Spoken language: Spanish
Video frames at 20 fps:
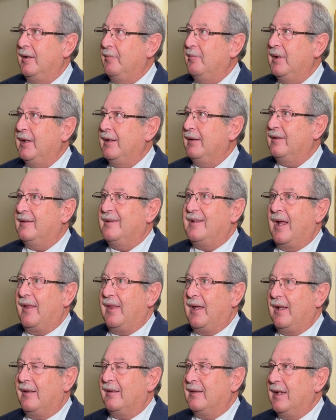En vez,
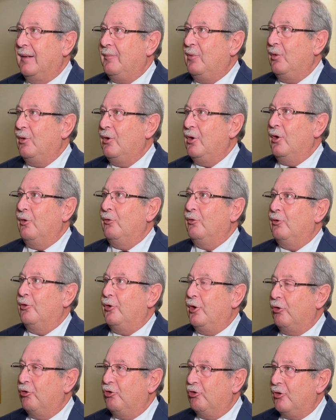adelantamos
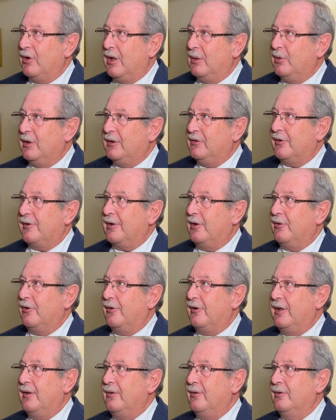dos horas nuestro
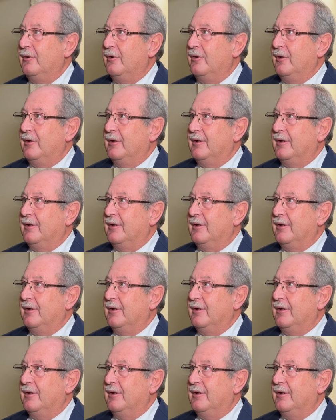recorrido